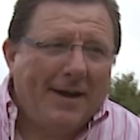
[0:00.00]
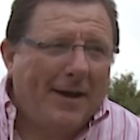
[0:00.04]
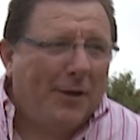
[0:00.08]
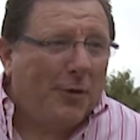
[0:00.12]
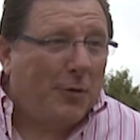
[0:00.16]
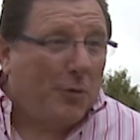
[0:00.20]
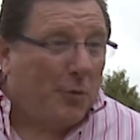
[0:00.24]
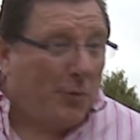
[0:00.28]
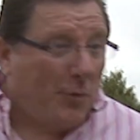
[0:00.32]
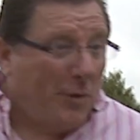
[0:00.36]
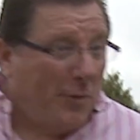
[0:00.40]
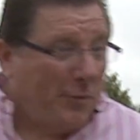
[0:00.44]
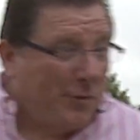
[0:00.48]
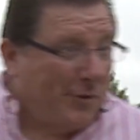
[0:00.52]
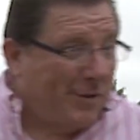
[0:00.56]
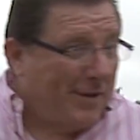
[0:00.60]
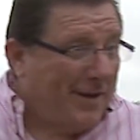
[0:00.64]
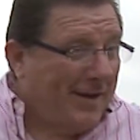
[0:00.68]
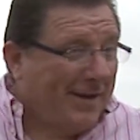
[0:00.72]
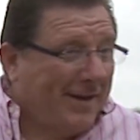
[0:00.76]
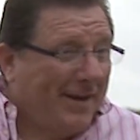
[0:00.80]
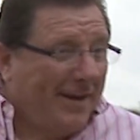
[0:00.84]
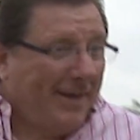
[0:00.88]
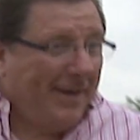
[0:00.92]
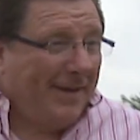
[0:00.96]
a los huevos de
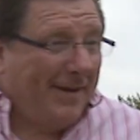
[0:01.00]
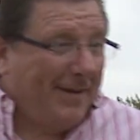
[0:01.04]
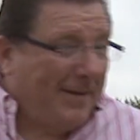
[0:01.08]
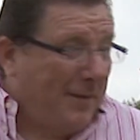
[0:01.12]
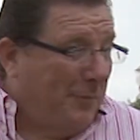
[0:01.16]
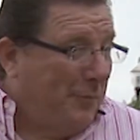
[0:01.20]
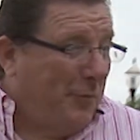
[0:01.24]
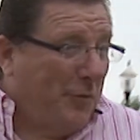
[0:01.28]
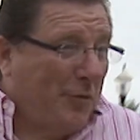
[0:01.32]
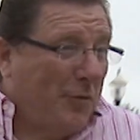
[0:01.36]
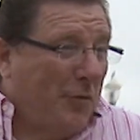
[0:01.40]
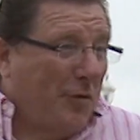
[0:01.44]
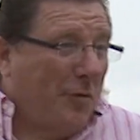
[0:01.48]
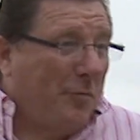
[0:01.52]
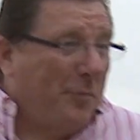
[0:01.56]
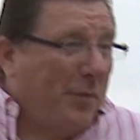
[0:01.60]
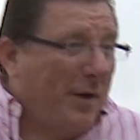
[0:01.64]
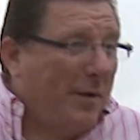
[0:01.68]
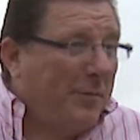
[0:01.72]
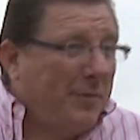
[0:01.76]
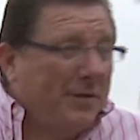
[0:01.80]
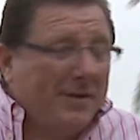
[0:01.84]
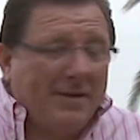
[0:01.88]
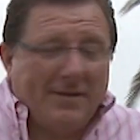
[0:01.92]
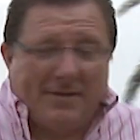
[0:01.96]
aquí y tampoco
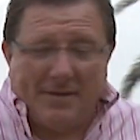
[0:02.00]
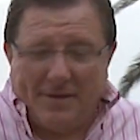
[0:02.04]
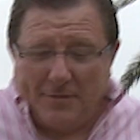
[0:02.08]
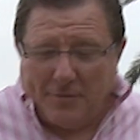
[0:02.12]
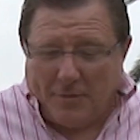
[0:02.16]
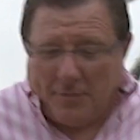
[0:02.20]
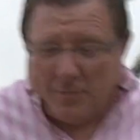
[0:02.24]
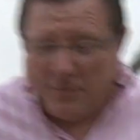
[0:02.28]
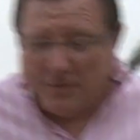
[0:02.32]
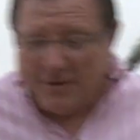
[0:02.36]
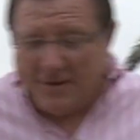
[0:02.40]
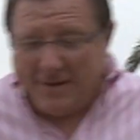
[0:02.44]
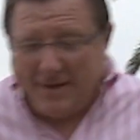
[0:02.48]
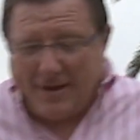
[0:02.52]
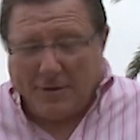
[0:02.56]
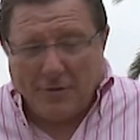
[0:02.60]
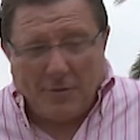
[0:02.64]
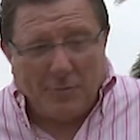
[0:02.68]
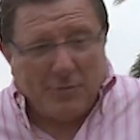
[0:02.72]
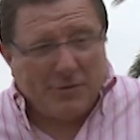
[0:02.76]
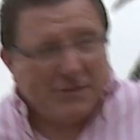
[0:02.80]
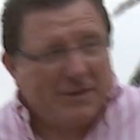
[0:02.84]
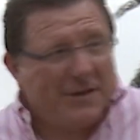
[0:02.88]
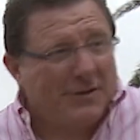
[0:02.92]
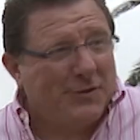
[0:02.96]
compramos, es decir, como te dan
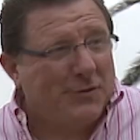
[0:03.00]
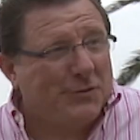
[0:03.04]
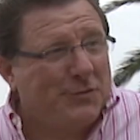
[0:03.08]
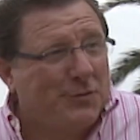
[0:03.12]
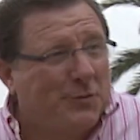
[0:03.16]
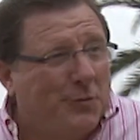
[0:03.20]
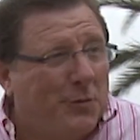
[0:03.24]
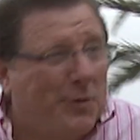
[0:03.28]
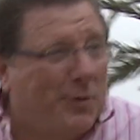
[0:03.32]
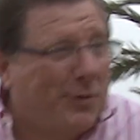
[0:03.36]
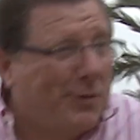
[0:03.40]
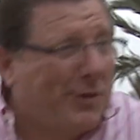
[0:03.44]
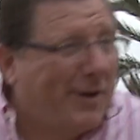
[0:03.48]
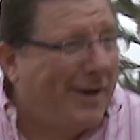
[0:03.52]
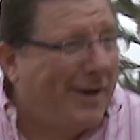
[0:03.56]
como 7 8 huevos